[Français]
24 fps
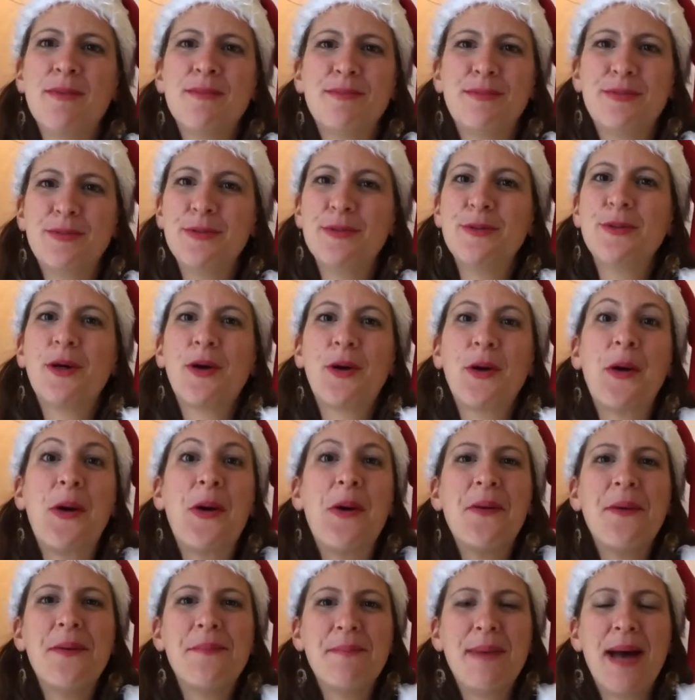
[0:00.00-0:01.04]
pour
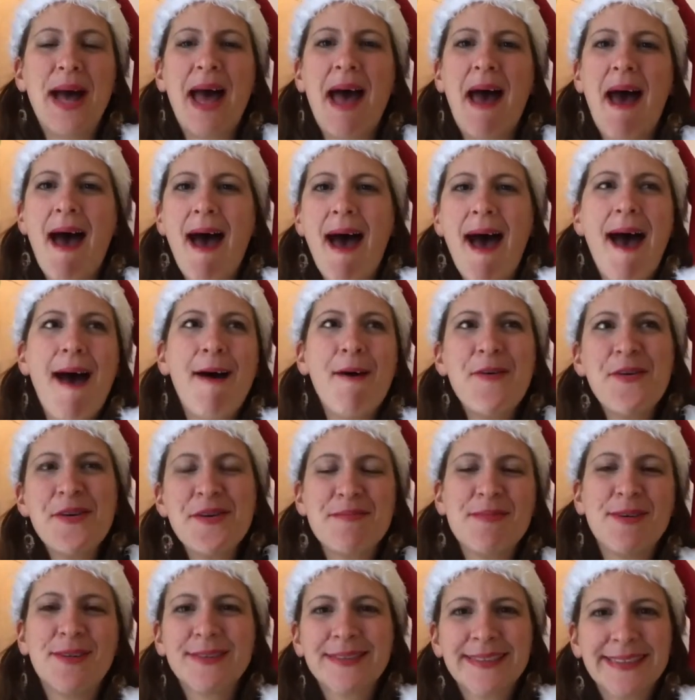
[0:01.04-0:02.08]
bah,
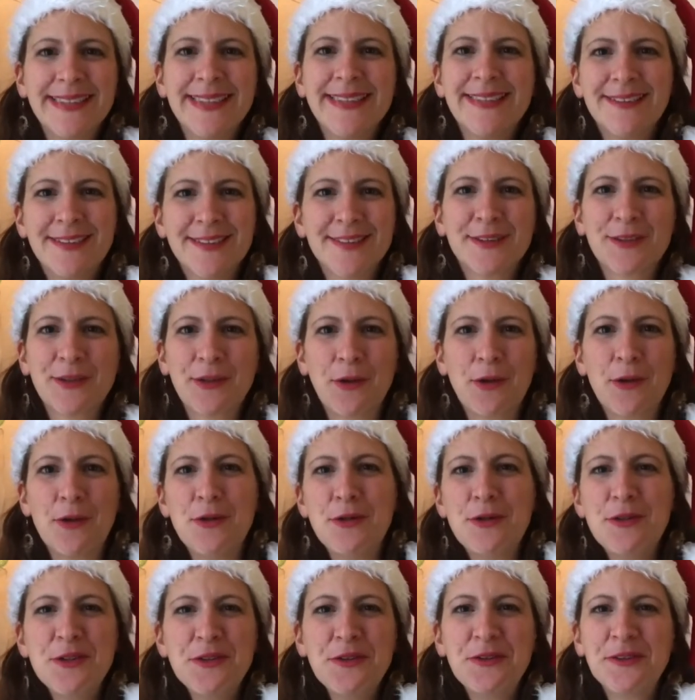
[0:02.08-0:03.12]
augmenter notre
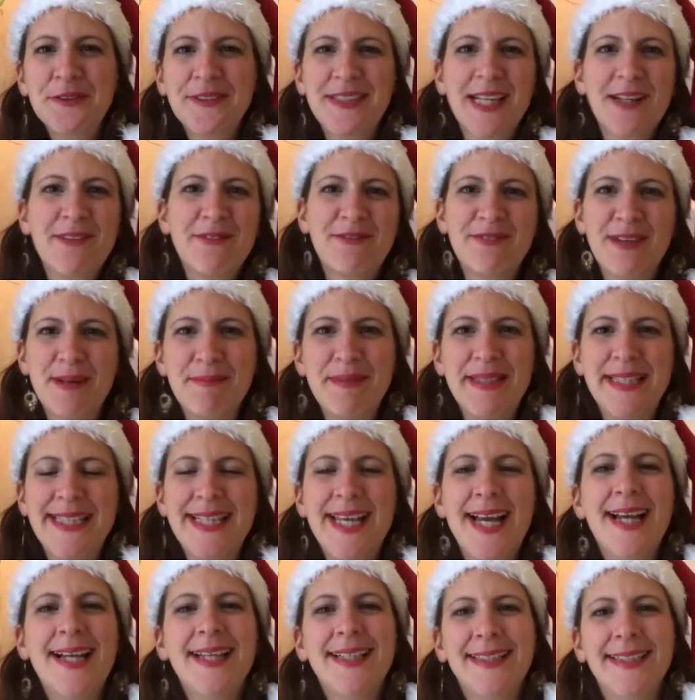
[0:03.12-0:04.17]
ludothèque
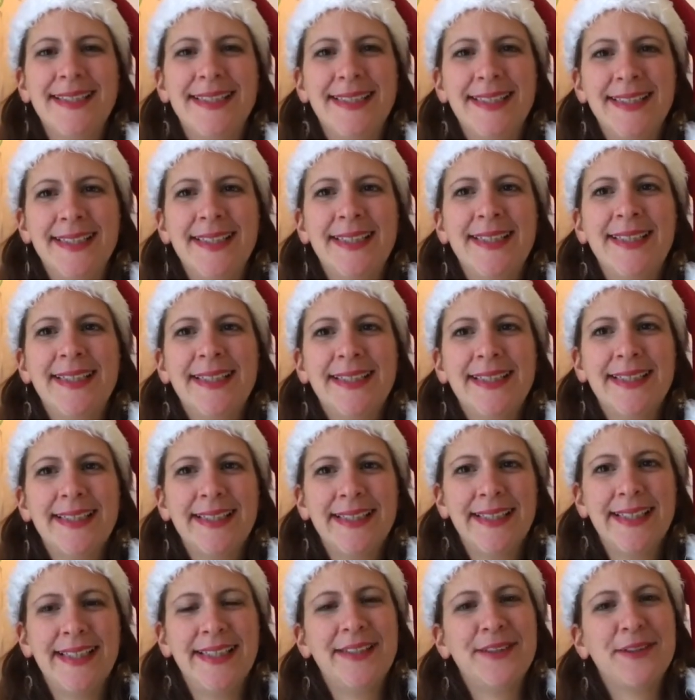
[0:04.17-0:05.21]
familiale et,
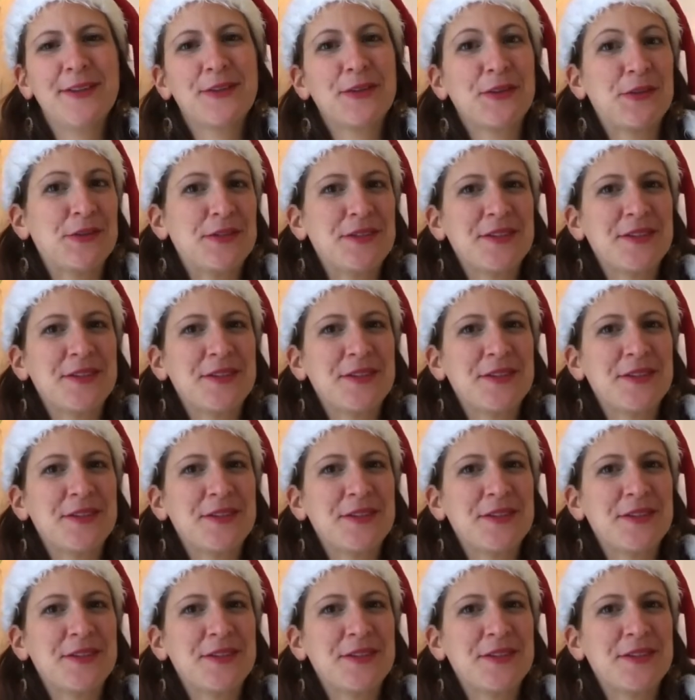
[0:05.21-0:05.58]
et notre